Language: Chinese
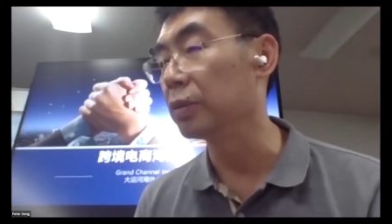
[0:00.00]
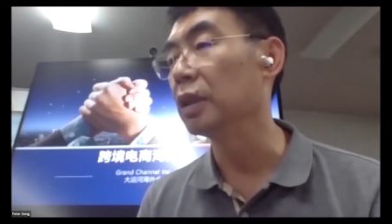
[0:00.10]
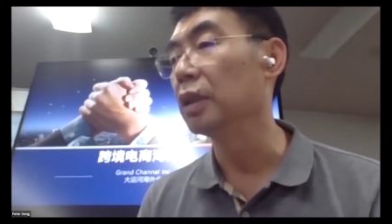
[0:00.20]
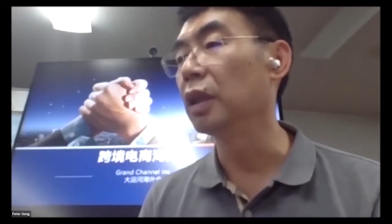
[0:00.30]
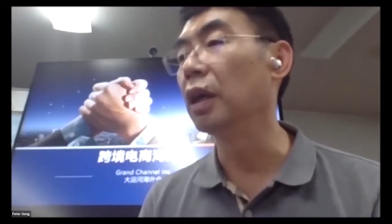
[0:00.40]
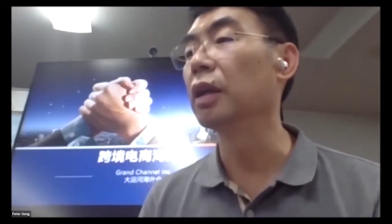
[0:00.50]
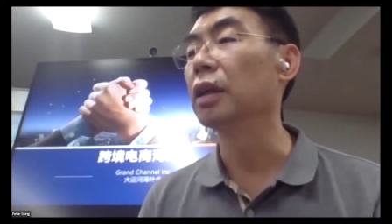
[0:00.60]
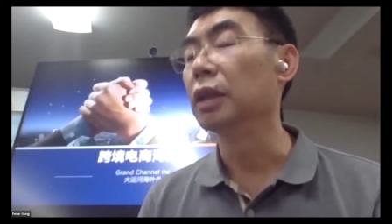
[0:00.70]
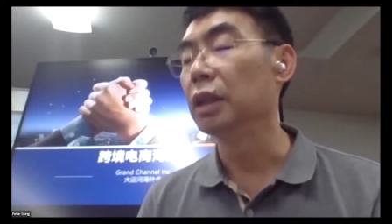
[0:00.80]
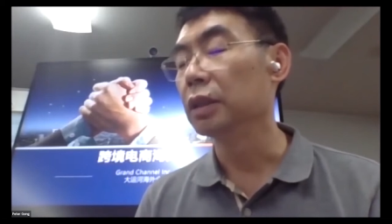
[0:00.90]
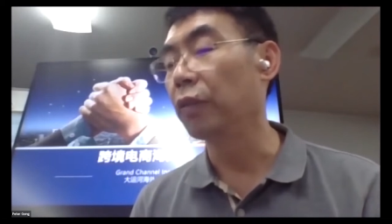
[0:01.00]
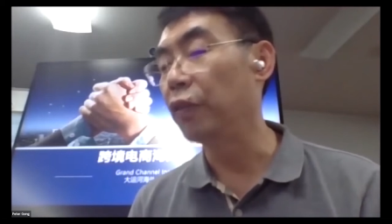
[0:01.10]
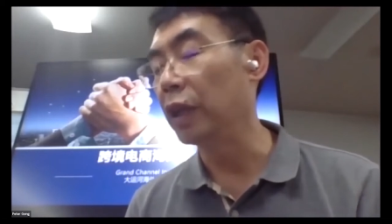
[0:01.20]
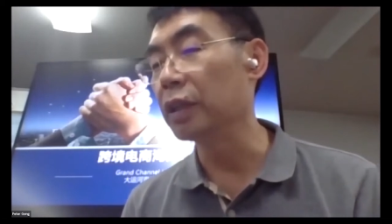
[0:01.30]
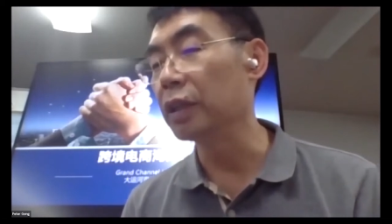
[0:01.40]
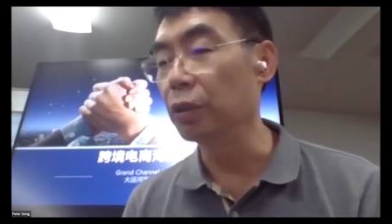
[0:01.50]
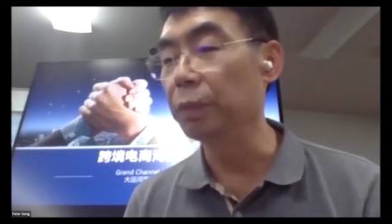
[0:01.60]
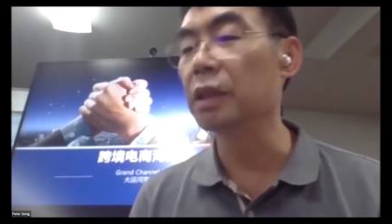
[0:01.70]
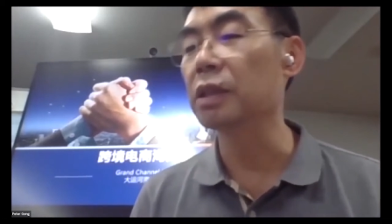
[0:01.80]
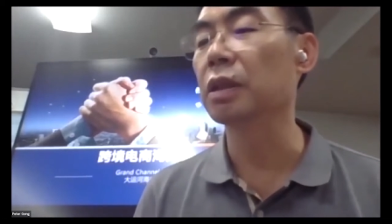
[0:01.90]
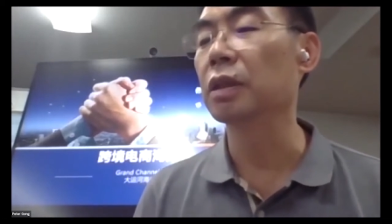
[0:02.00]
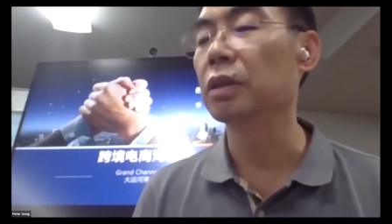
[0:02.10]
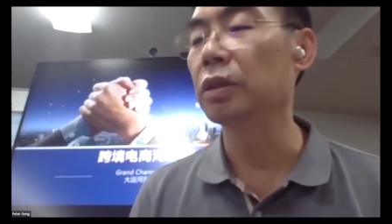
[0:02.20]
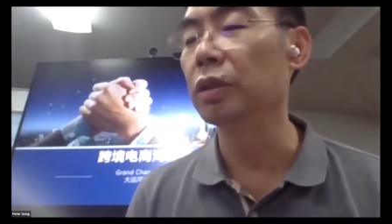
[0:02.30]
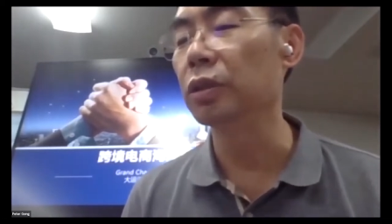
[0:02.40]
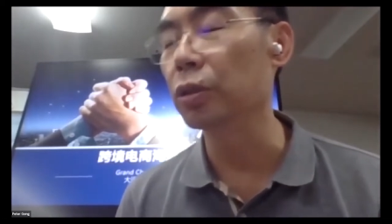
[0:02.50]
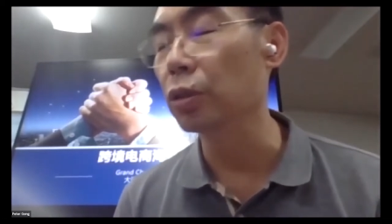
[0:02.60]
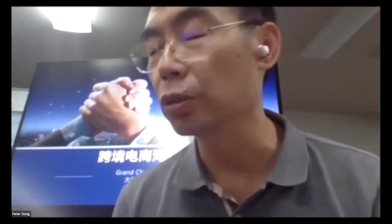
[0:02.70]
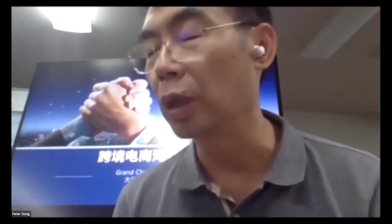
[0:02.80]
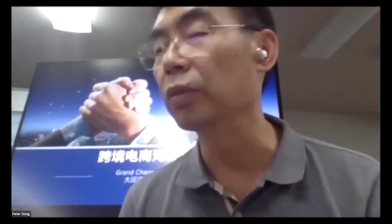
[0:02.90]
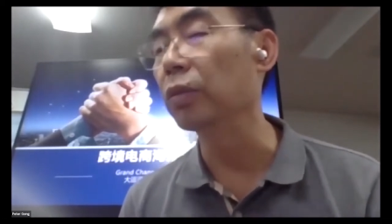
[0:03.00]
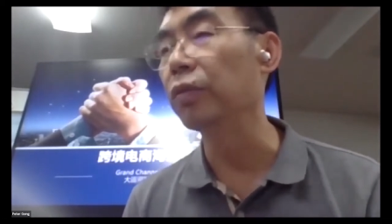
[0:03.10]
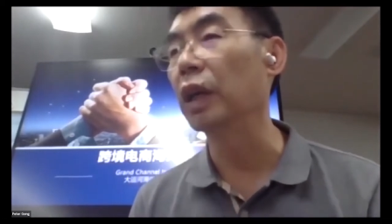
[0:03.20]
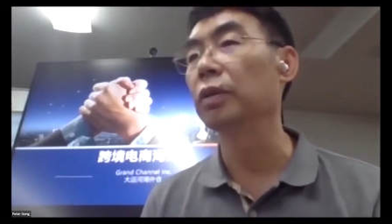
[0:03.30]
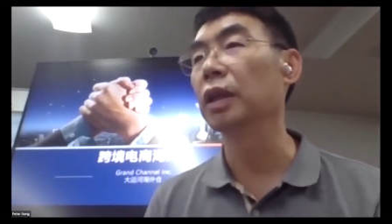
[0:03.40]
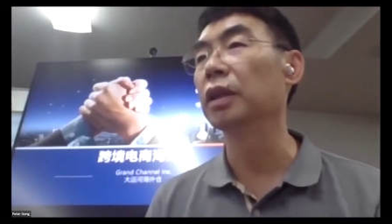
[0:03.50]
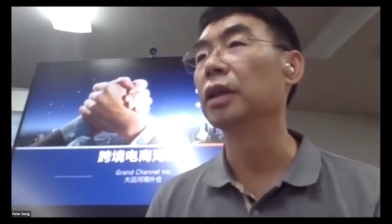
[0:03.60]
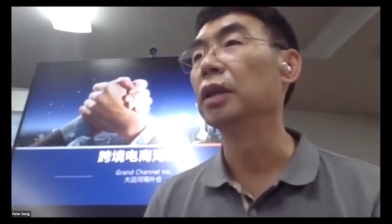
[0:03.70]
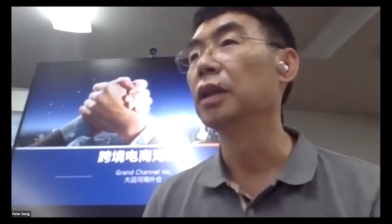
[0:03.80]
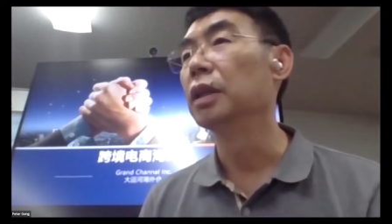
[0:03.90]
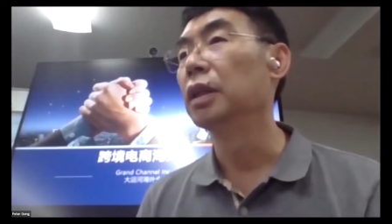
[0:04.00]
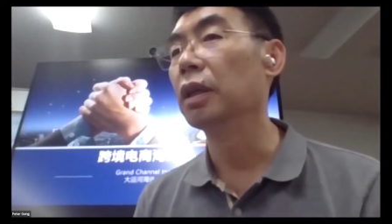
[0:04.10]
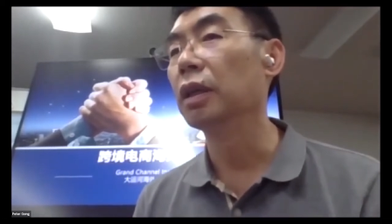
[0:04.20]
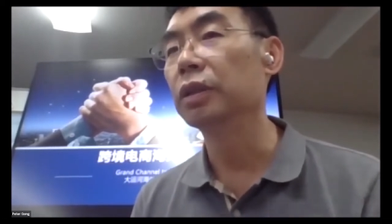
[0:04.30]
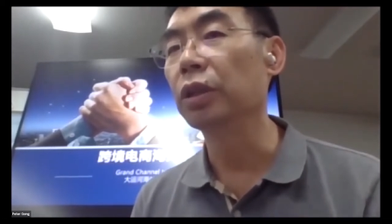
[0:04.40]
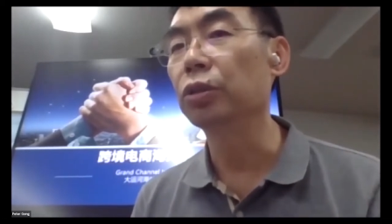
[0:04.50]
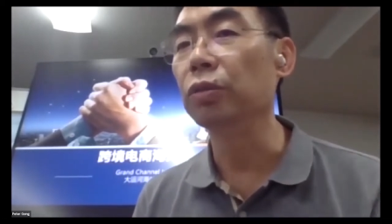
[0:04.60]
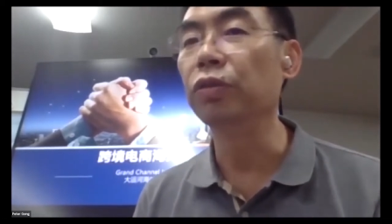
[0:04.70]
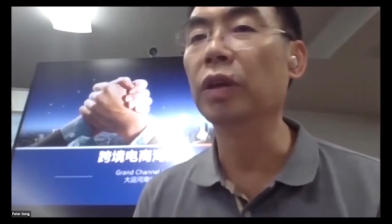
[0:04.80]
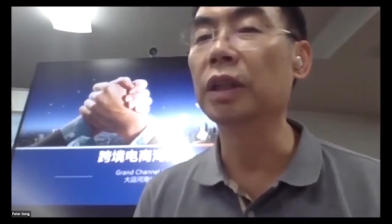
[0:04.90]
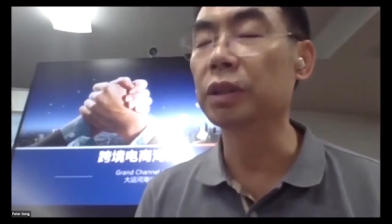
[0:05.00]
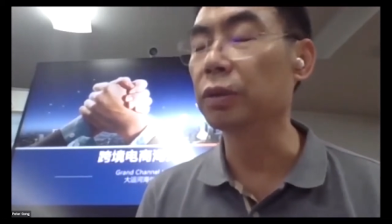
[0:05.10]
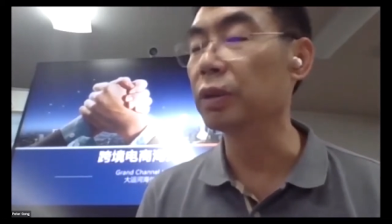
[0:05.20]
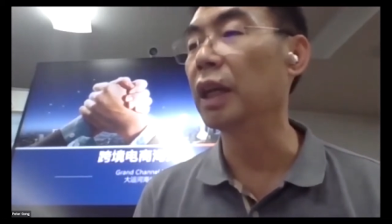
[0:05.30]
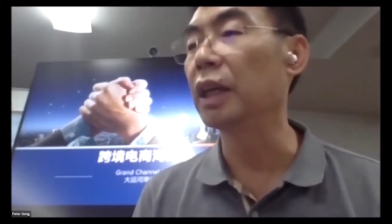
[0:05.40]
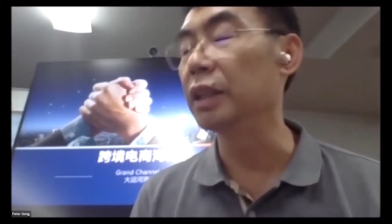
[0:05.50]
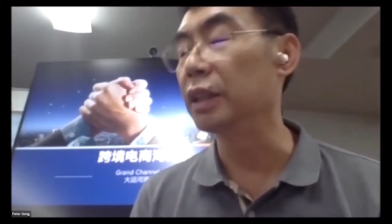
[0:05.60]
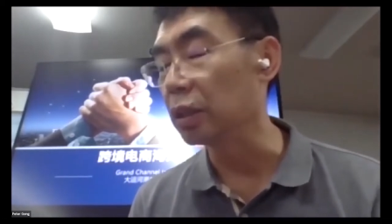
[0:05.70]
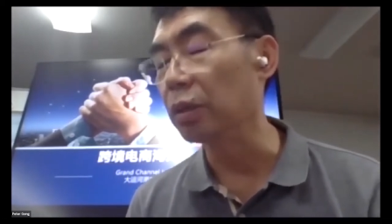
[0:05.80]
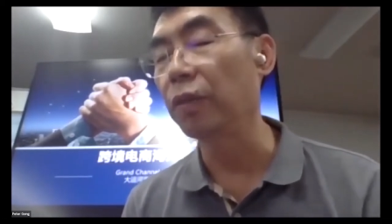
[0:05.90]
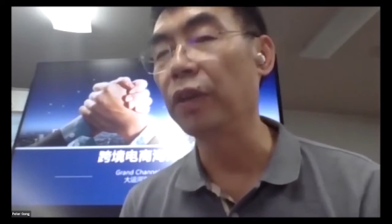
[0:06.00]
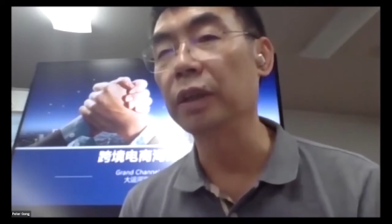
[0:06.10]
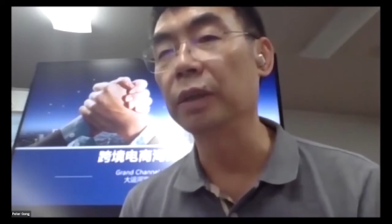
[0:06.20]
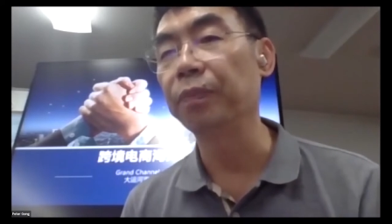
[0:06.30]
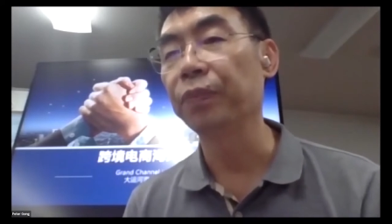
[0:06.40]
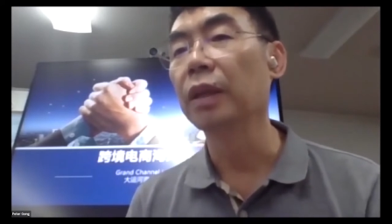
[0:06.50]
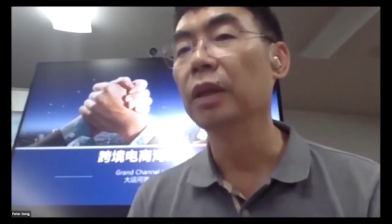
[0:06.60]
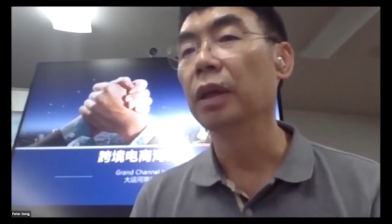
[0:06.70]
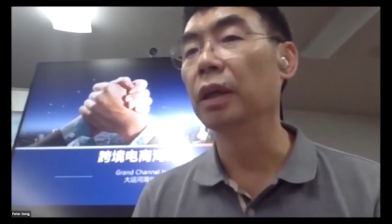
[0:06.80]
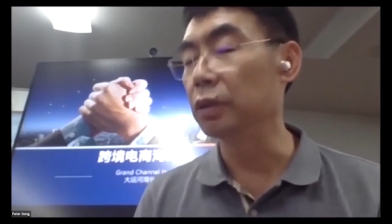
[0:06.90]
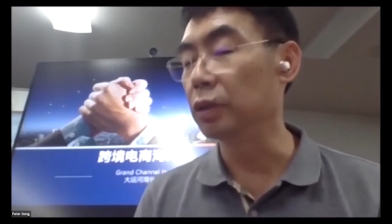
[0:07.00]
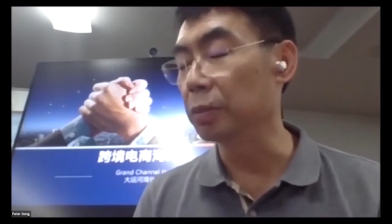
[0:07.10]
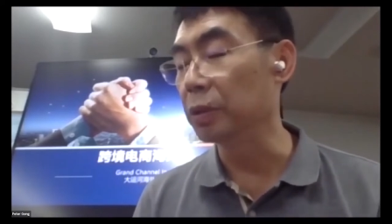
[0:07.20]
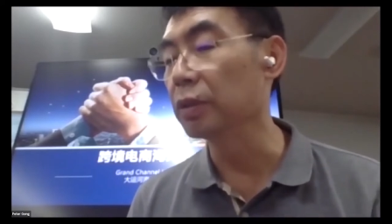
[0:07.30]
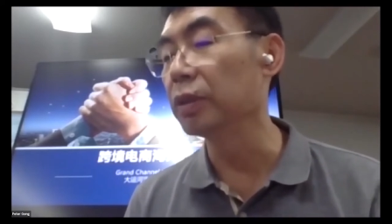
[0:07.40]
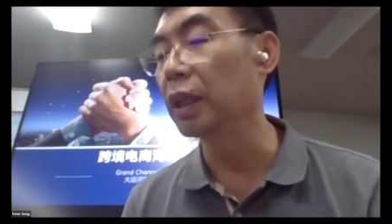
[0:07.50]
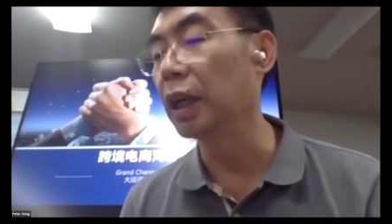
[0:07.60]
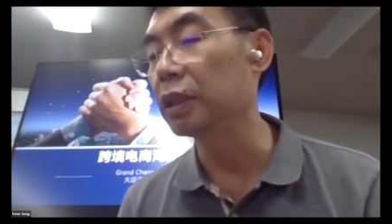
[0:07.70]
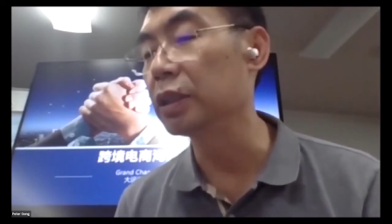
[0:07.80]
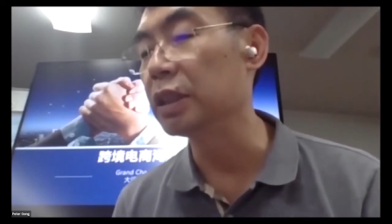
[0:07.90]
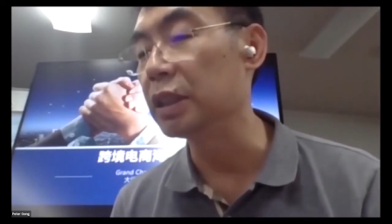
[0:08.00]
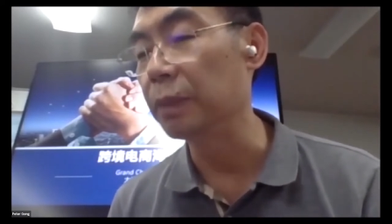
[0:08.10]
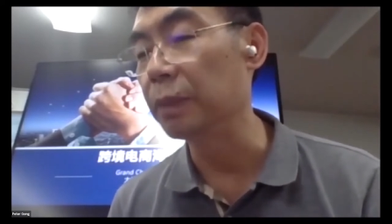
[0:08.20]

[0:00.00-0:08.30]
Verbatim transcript: 当然了，这 FedEx、UPS 是从传统发展过来的，啊，像顺丰啊、四通一达以电商为发展，啊，只不过四通一达是以